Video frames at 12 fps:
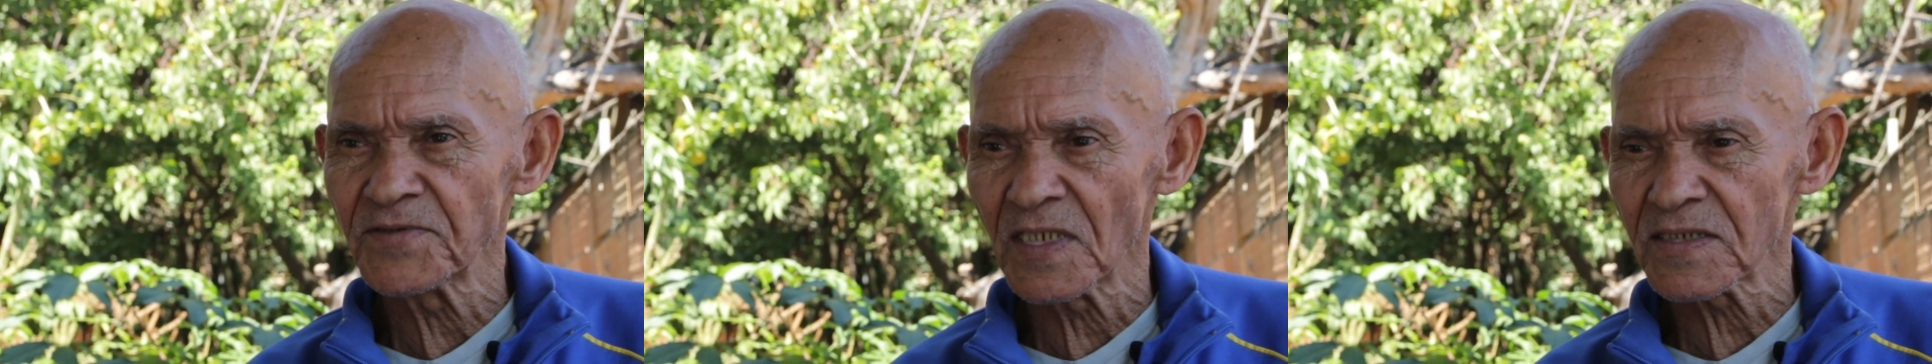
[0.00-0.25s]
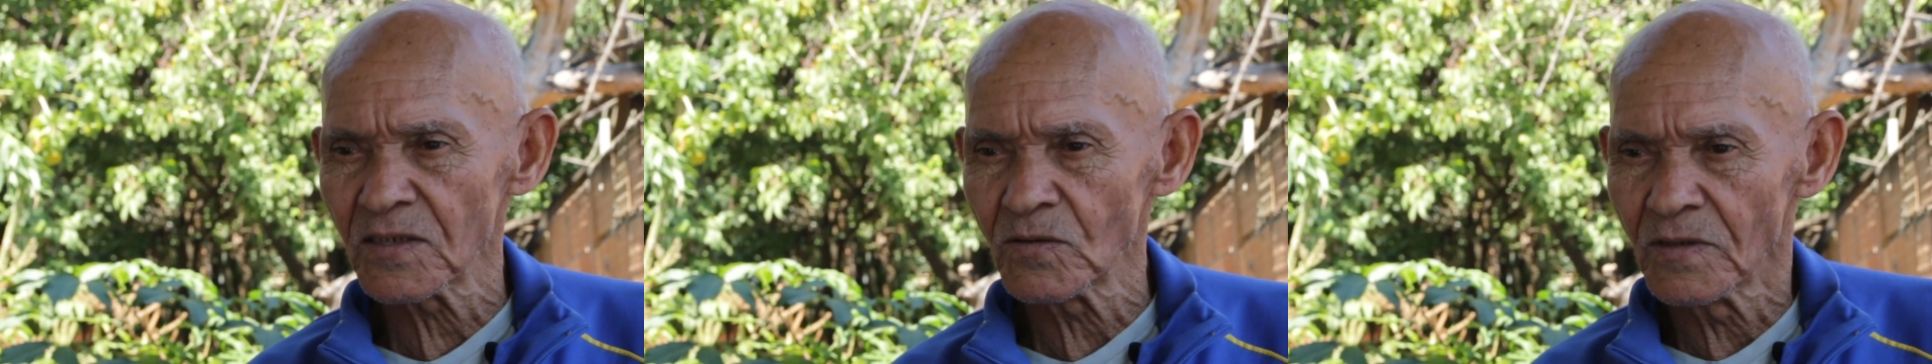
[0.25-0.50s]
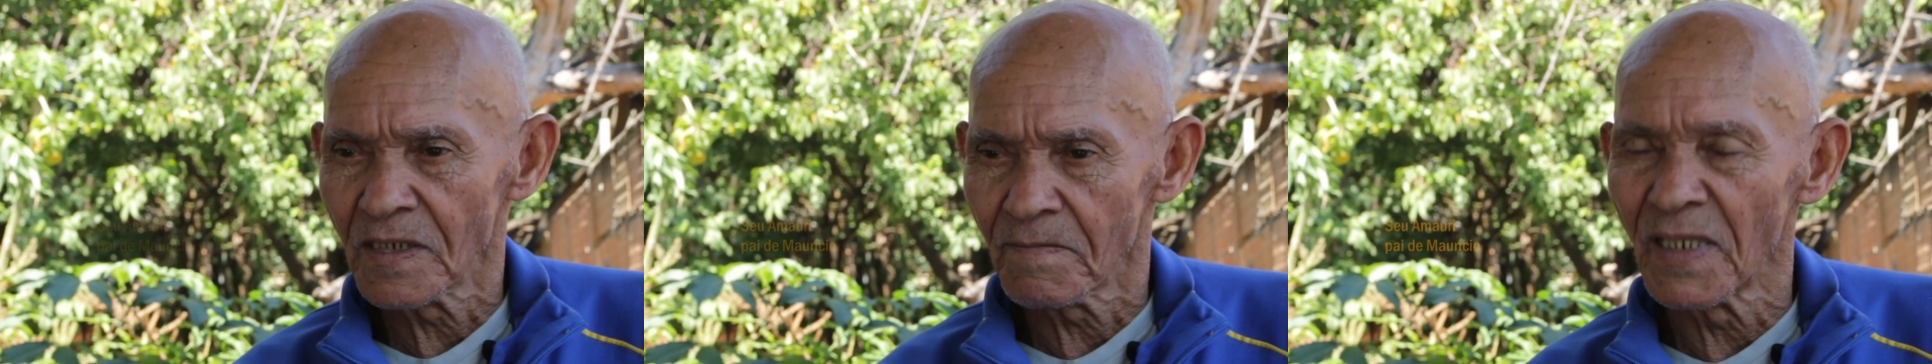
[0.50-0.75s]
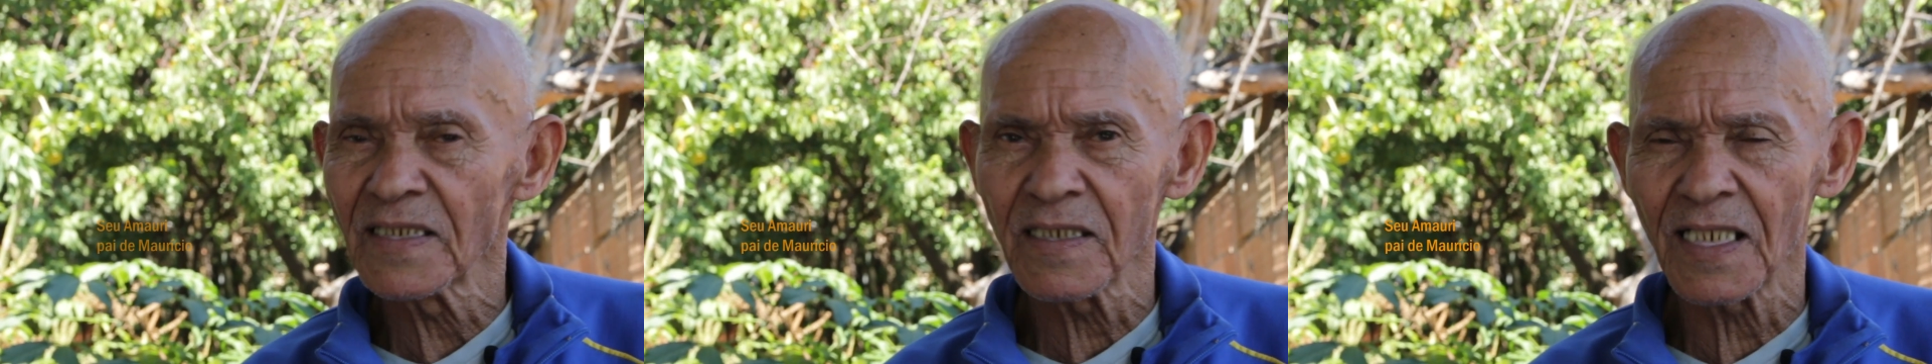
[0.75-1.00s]
tinha sido eh,
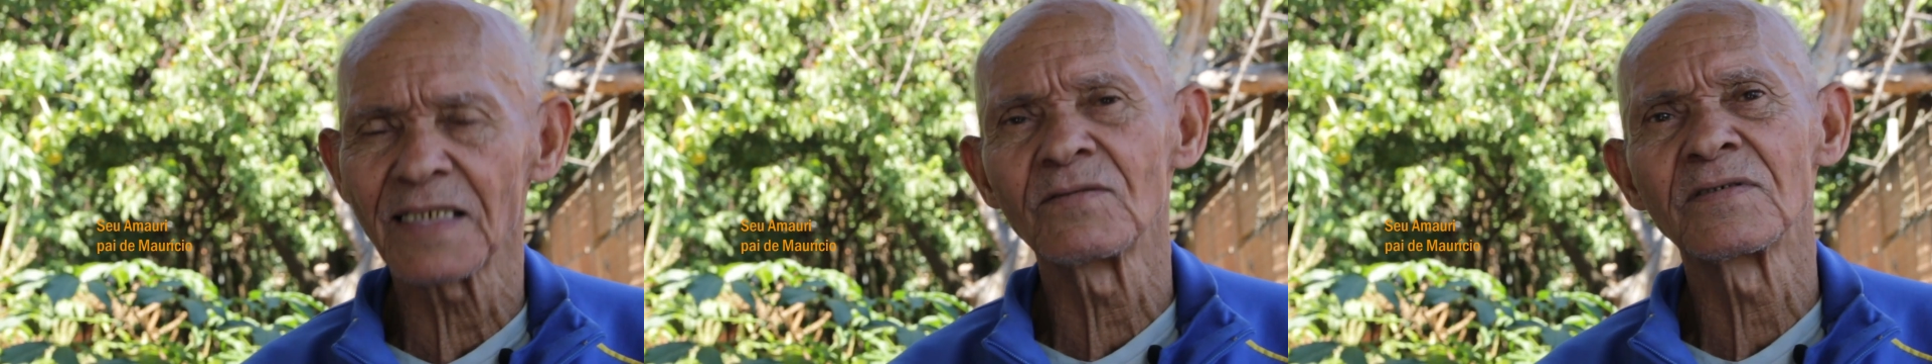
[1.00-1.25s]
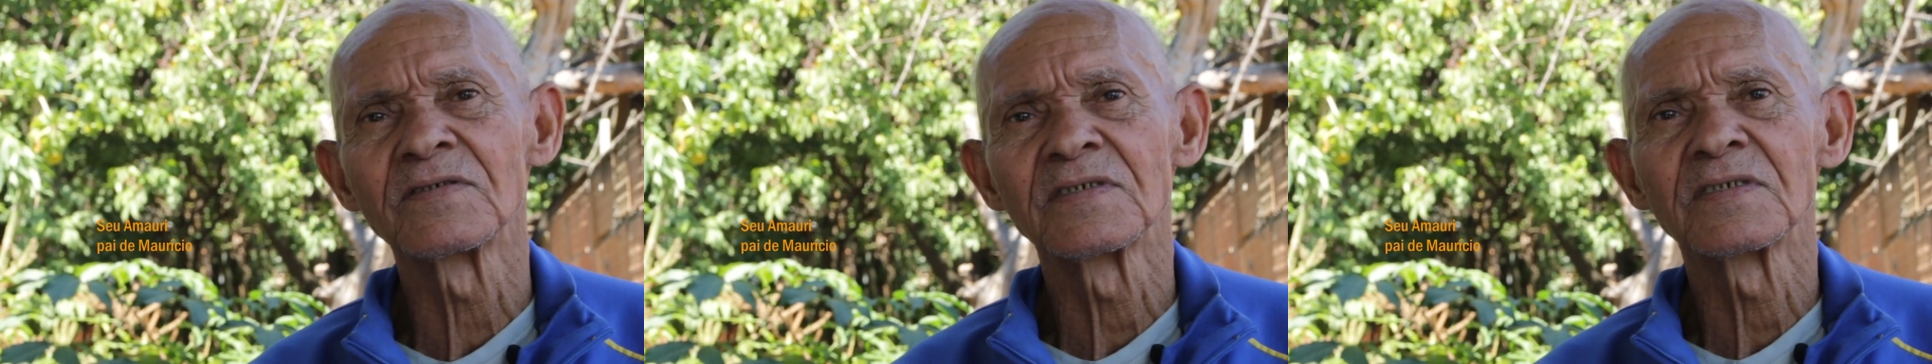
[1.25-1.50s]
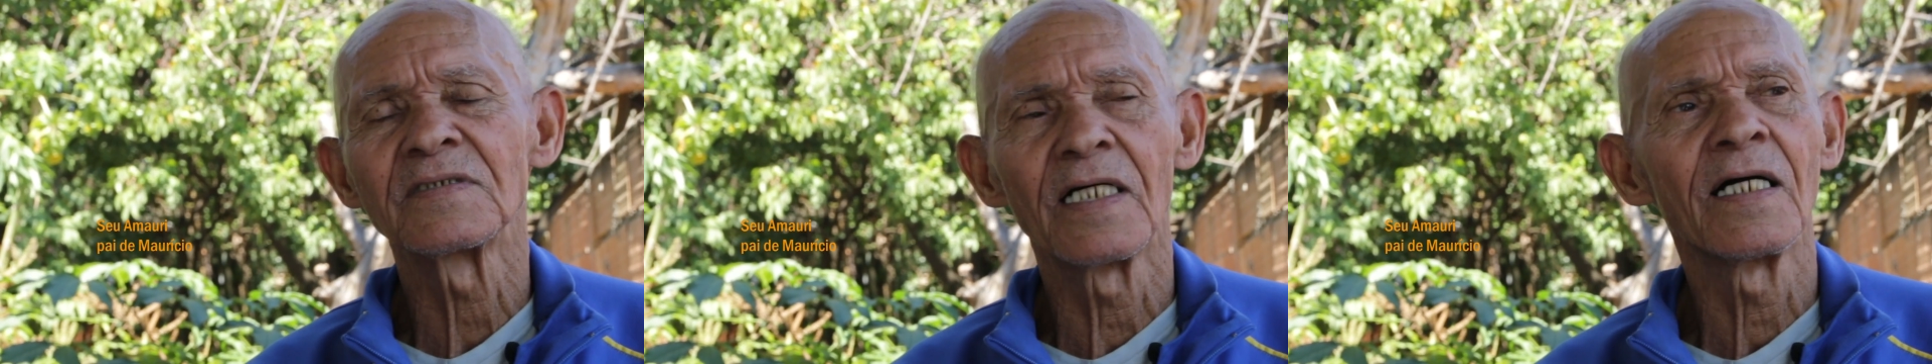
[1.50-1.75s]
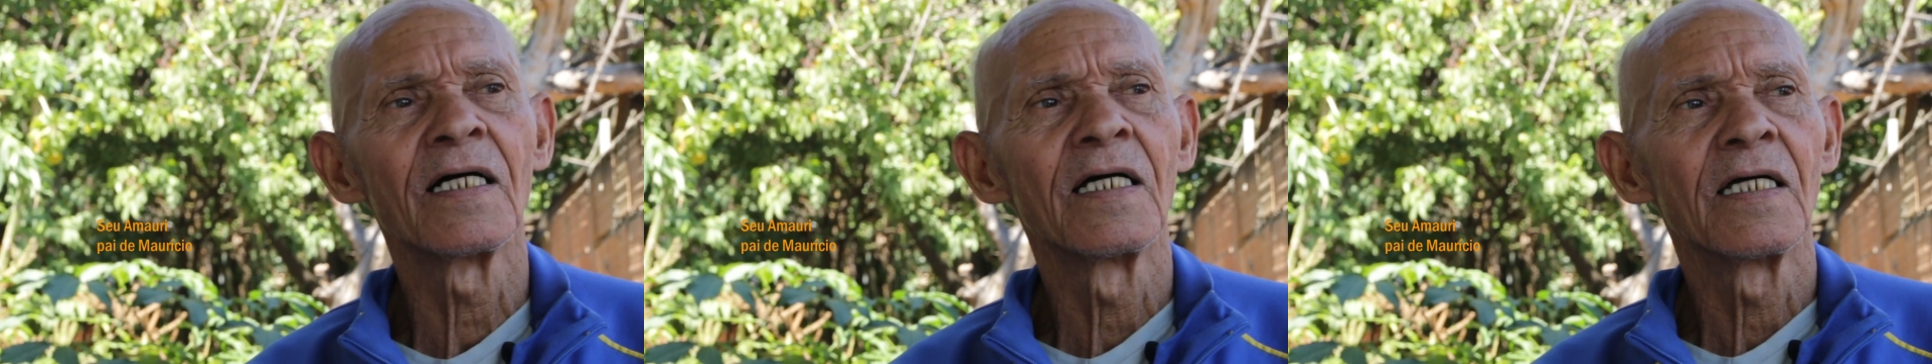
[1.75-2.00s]
baleado, né?